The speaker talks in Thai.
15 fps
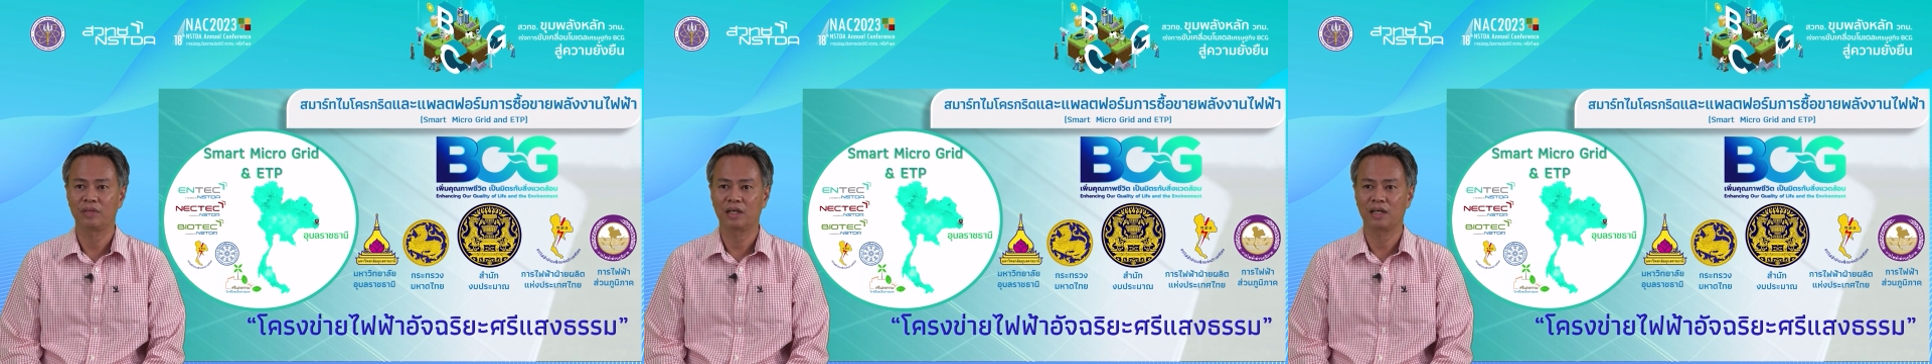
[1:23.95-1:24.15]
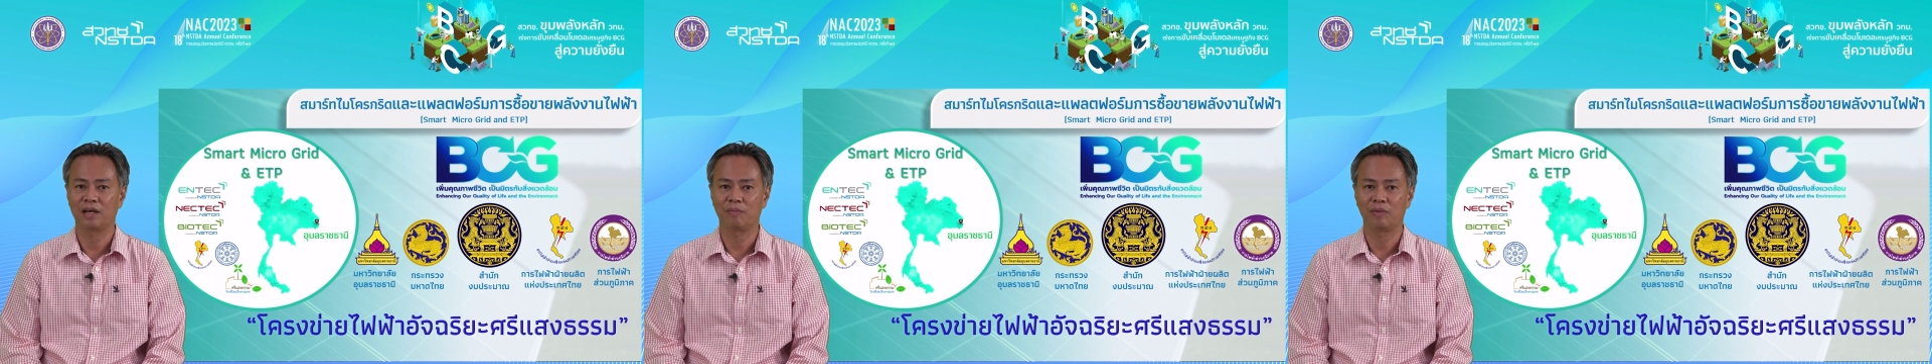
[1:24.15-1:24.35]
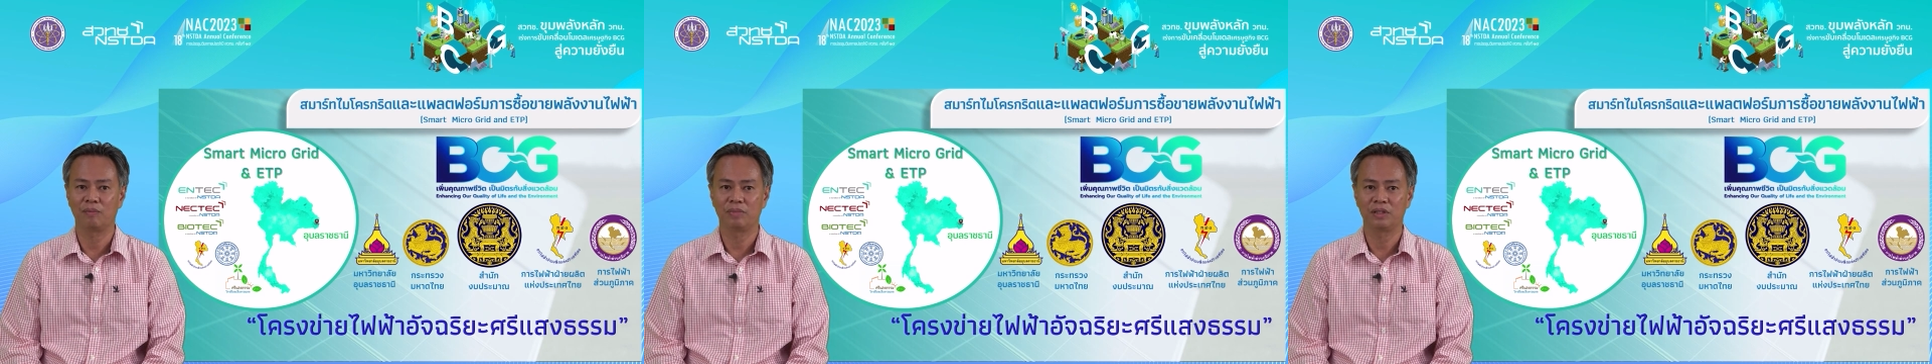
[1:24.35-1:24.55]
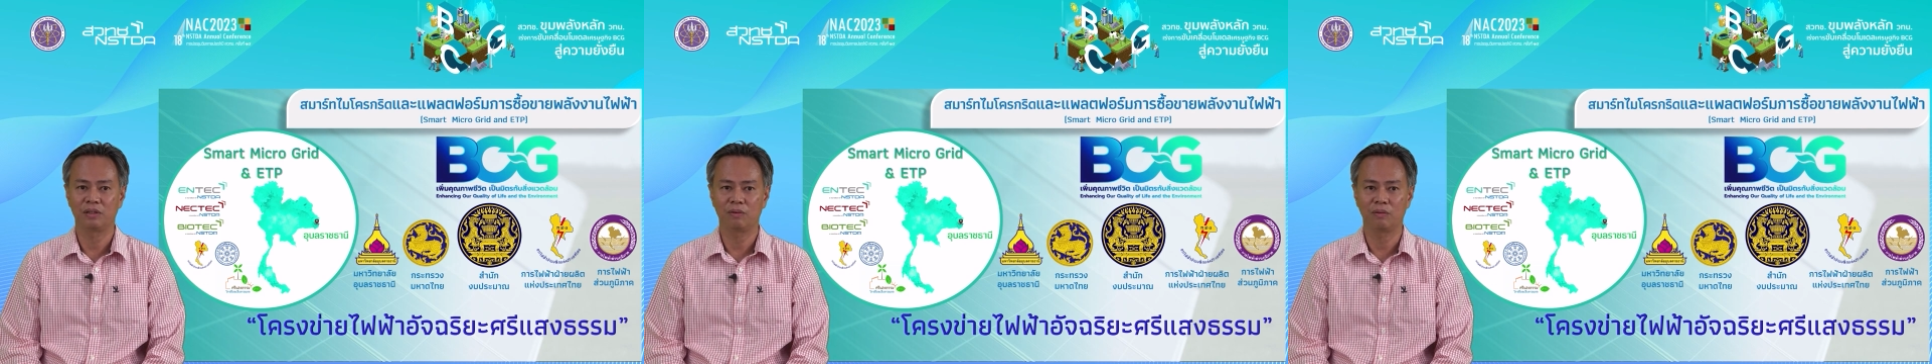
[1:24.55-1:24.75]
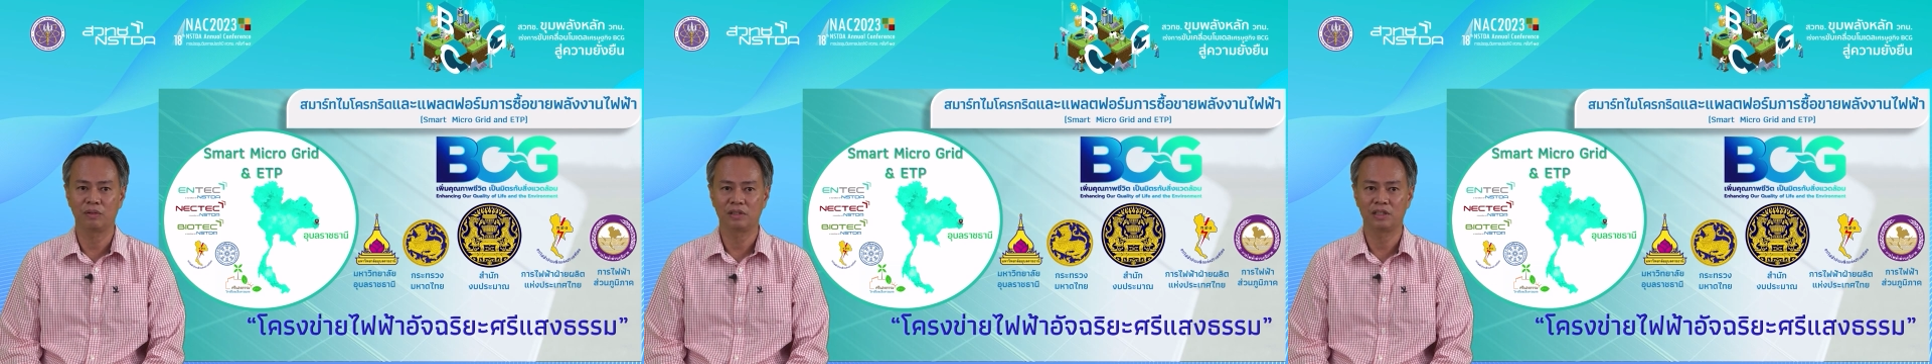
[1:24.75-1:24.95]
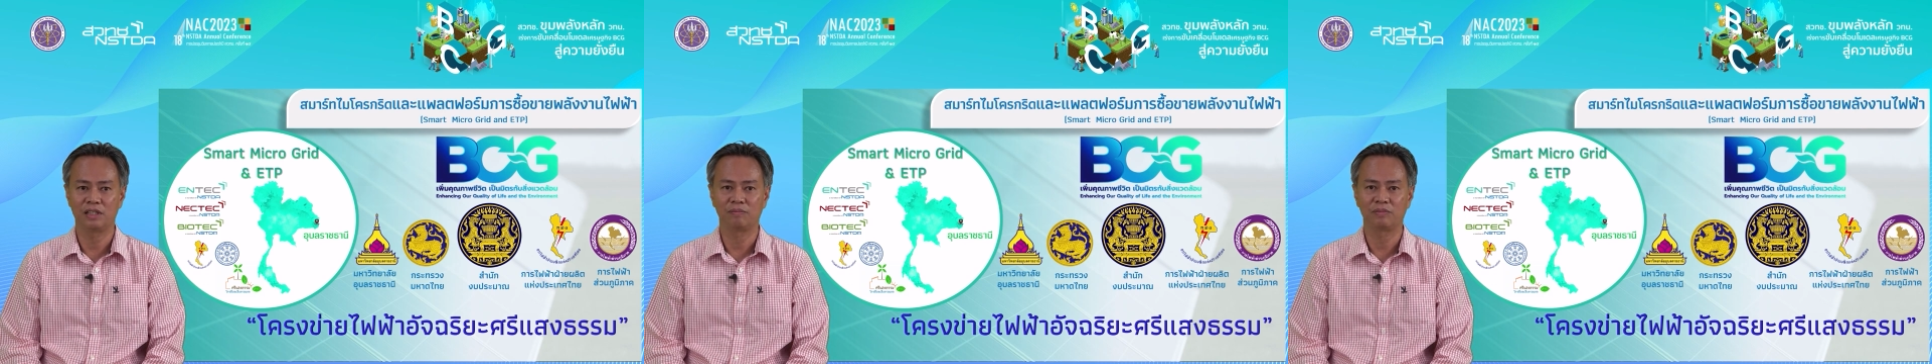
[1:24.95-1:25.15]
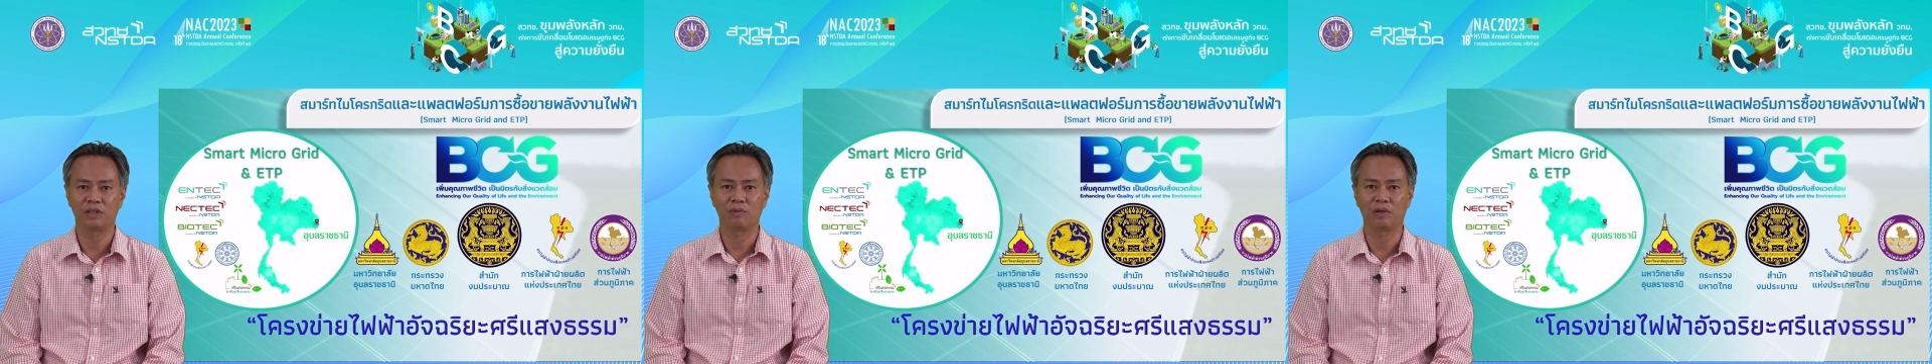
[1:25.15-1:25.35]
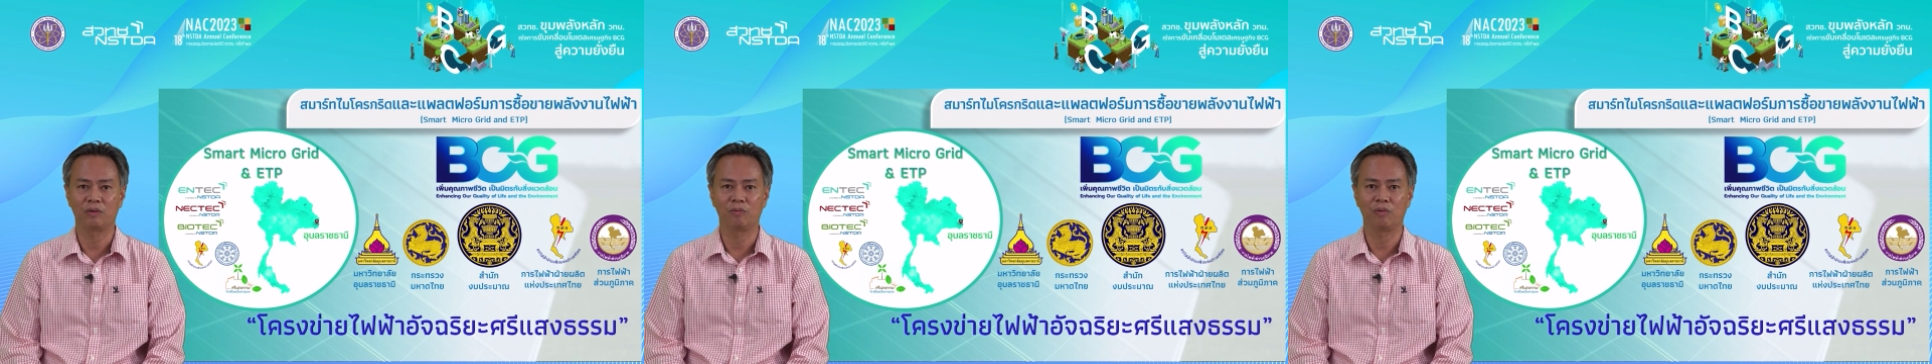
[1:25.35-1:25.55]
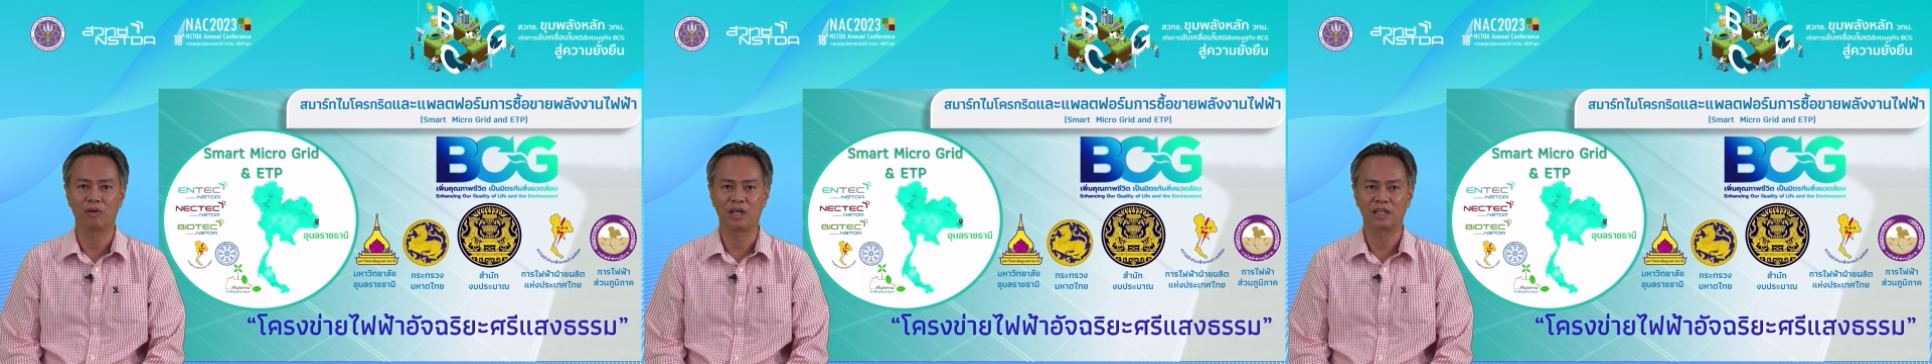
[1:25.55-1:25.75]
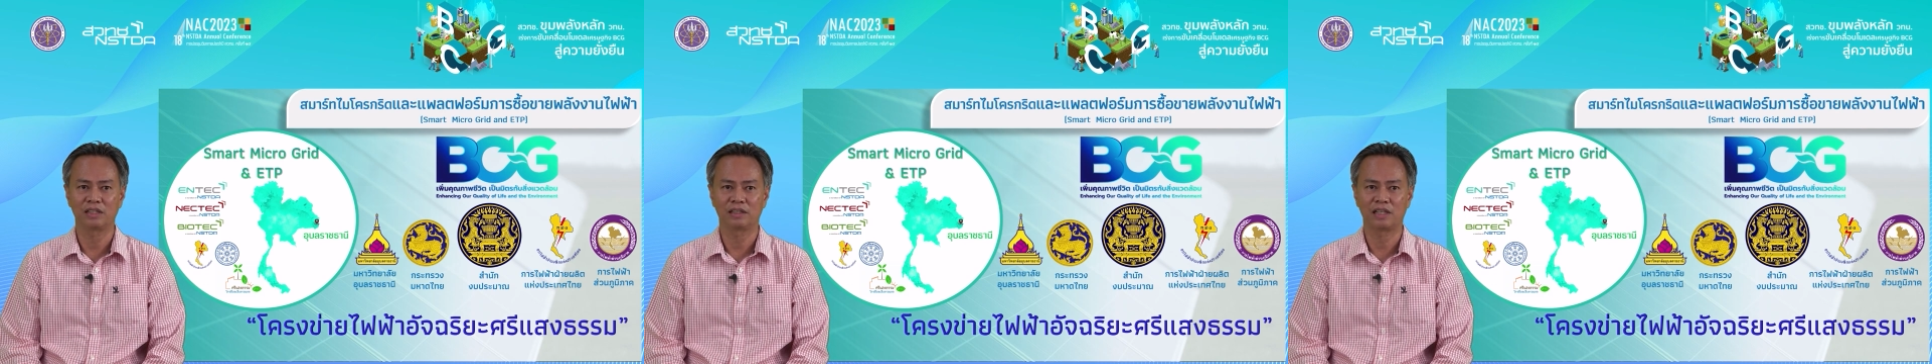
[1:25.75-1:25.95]
นะครับอำเภอของเจียม จังหวัดอุบ
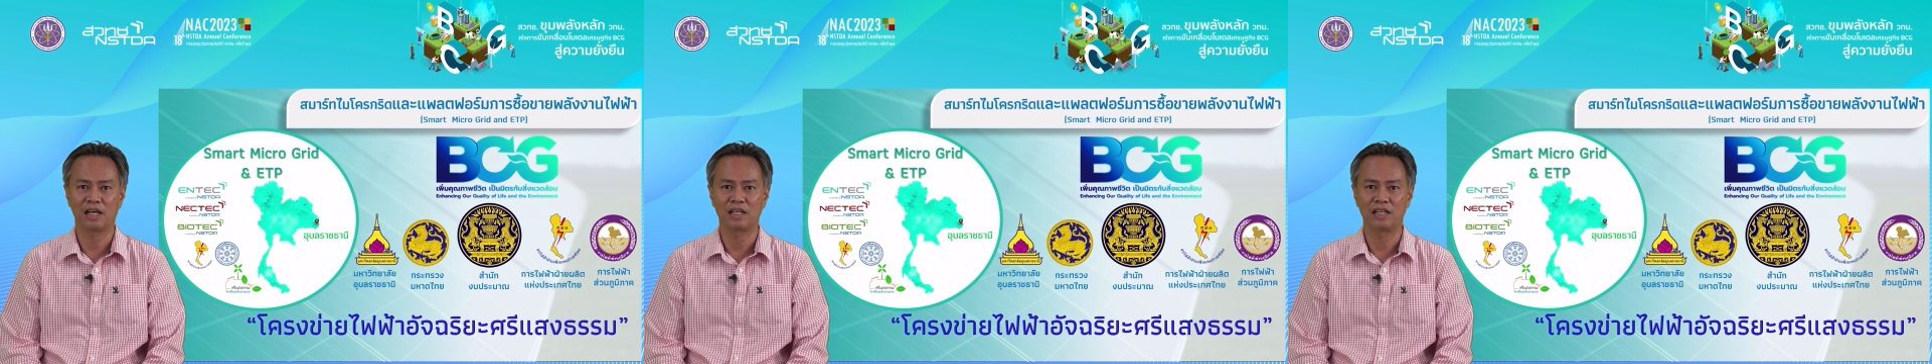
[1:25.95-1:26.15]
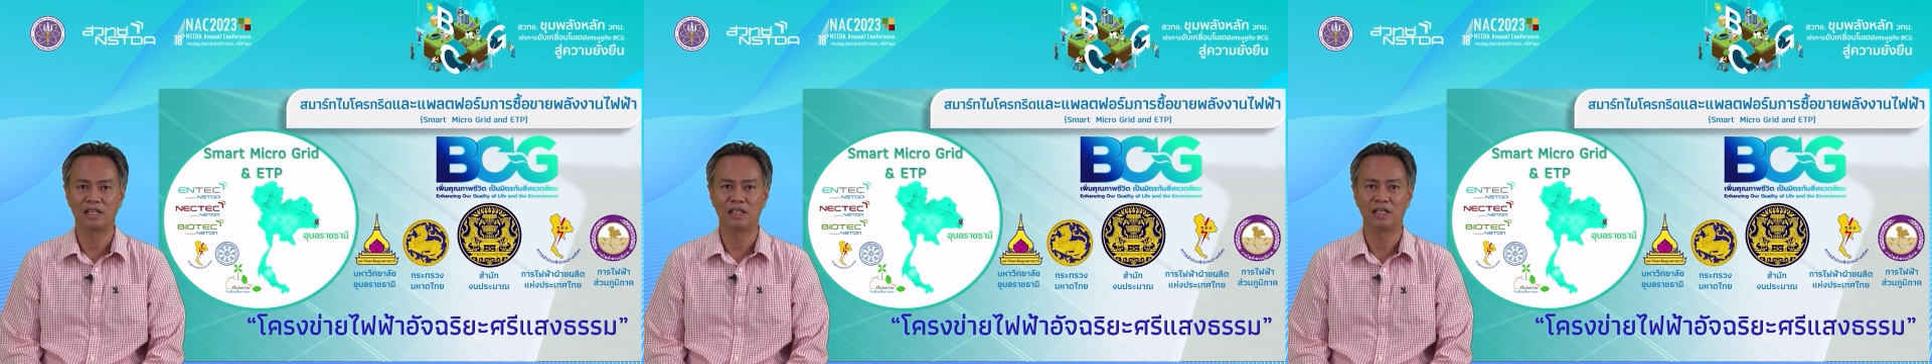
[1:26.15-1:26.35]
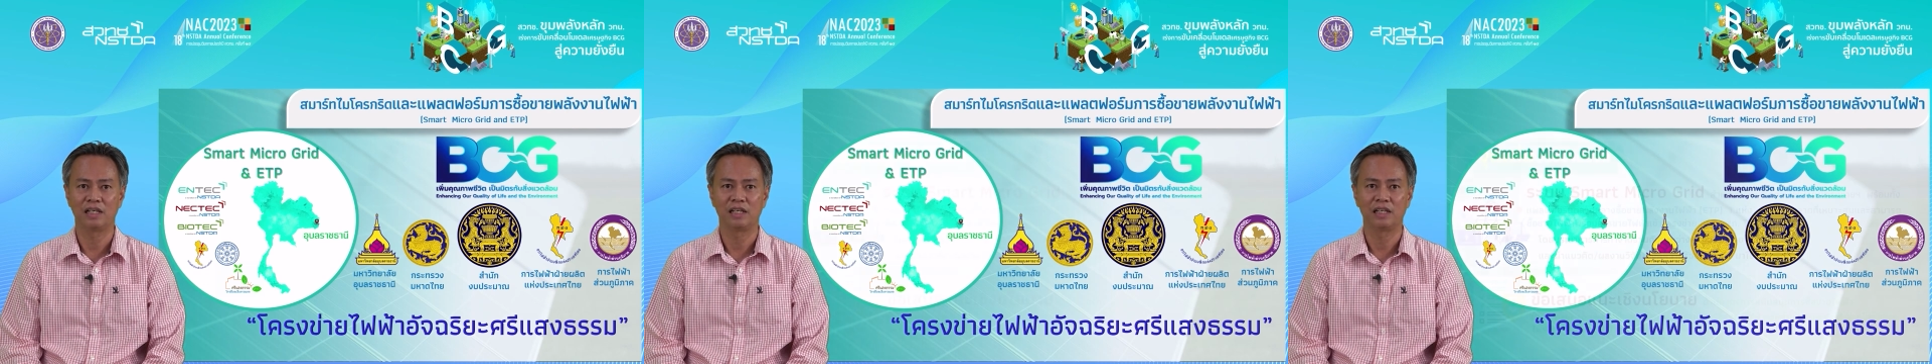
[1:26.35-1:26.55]
ลราชธานี